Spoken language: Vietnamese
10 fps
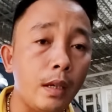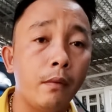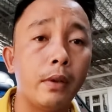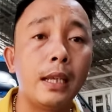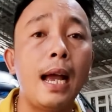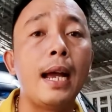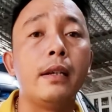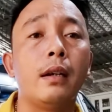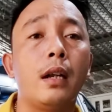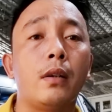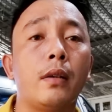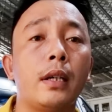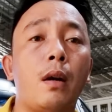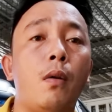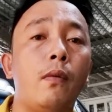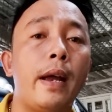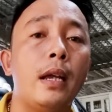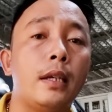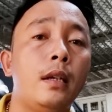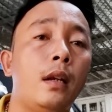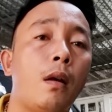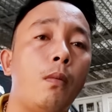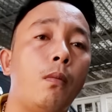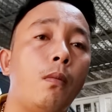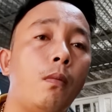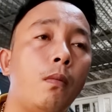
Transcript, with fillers: và thứ hai nữa là trong cái khâu về sinh lòng